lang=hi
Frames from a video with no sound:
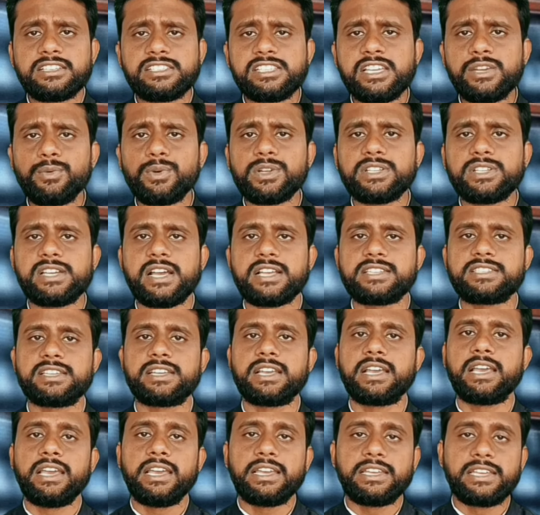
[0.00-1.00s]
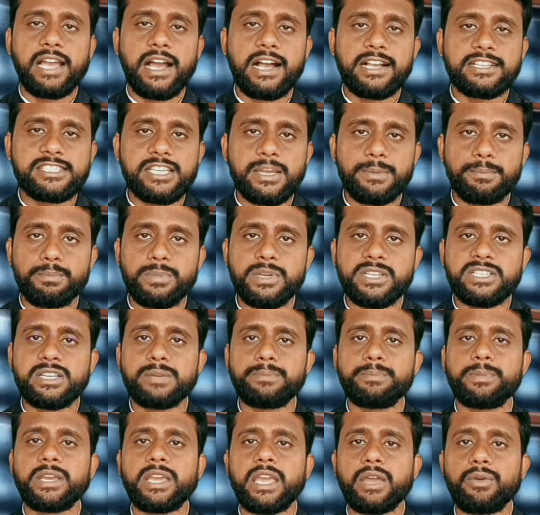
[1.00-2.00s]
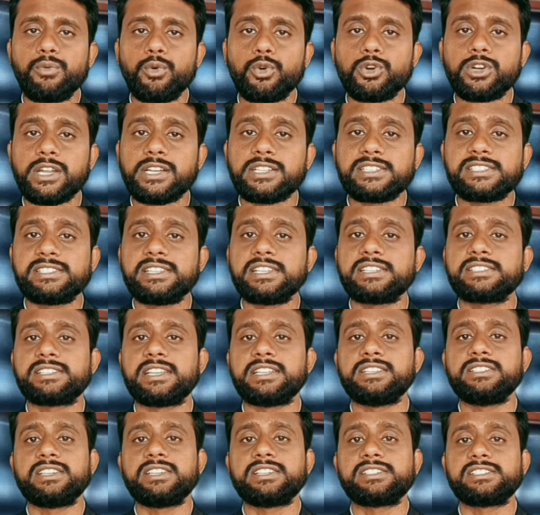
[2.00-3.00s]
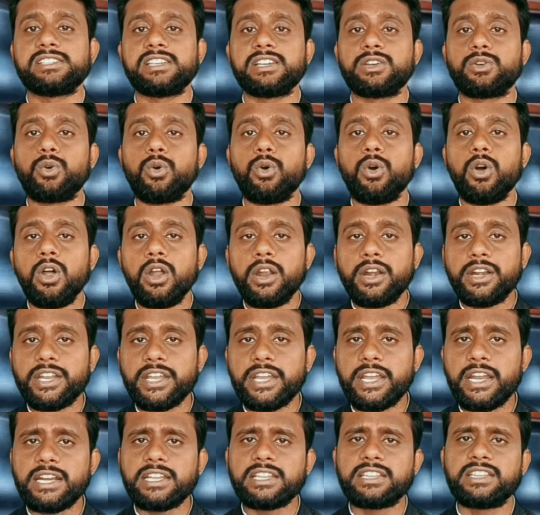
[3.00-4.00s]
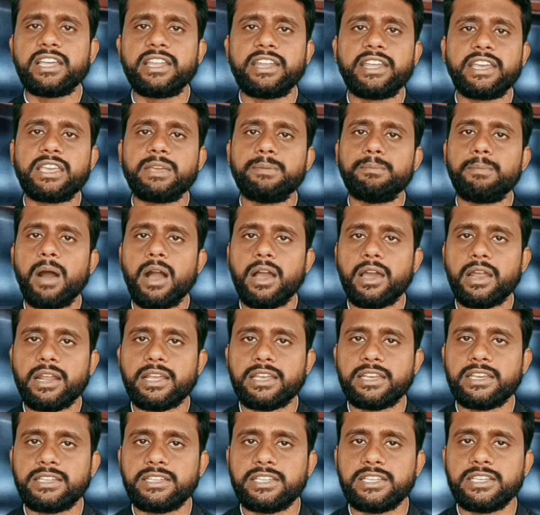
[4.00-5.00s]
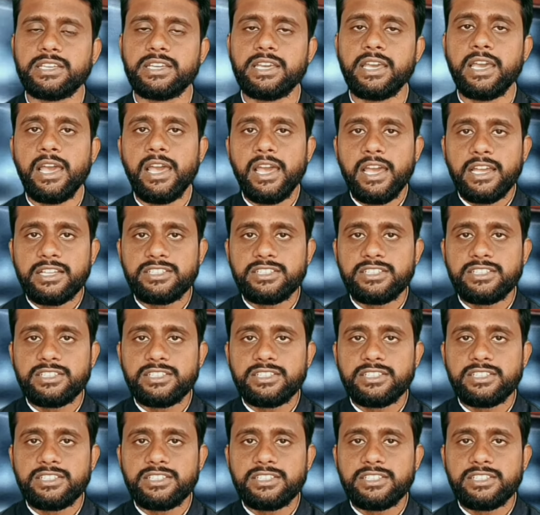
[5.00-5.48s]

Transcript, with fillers: इसी वजह से यहाँ से बीजेपी के वोटर्स ने संजय सिंह को टिकट देने की मांग रखी थी